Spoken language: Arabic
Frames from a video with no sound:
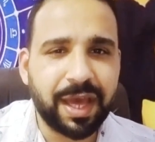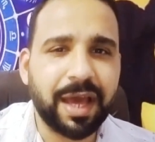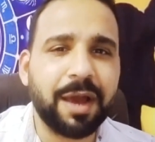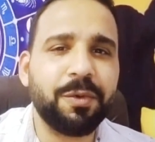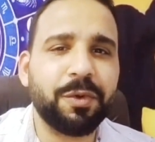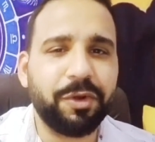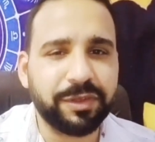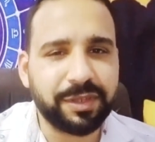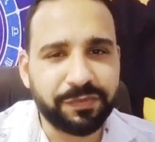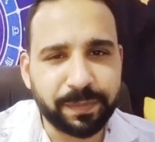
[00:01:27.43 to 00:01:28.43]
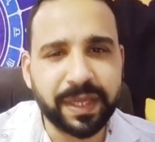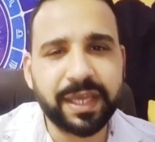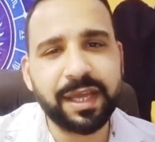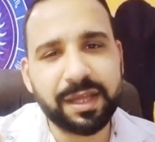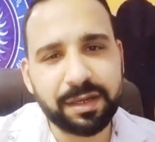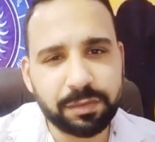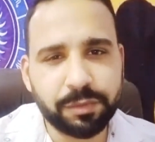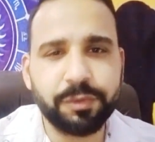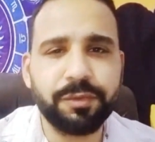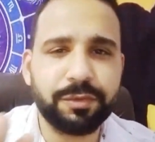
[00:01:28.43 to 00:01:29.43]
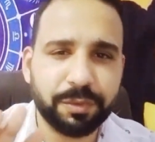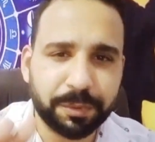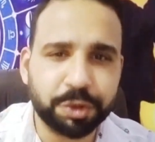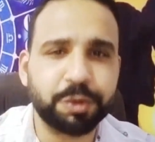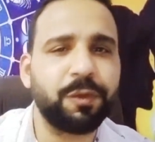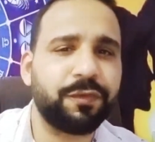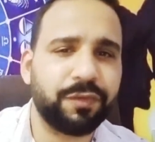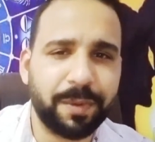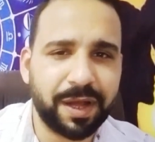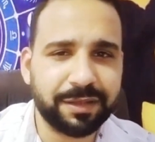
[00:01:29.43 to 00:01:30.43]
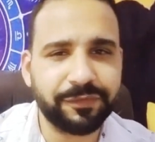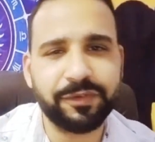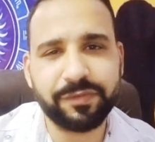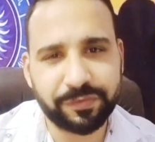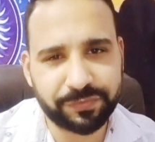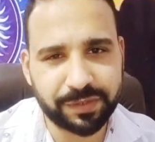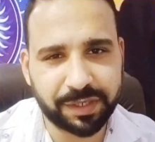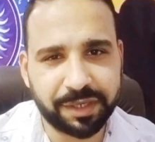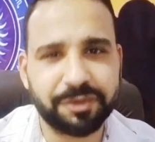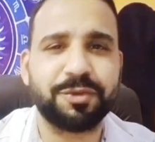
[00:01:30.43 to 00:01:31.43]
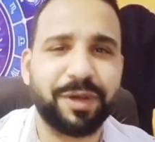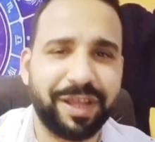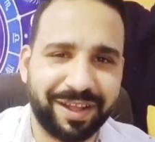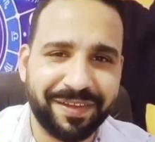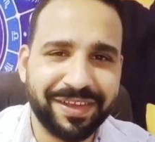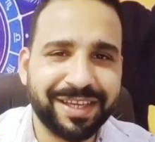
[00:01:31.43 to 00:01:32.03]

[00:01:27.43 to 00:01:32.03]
او رحت في مكان كنت بتشوفوا بعض فيه فافتكرته لا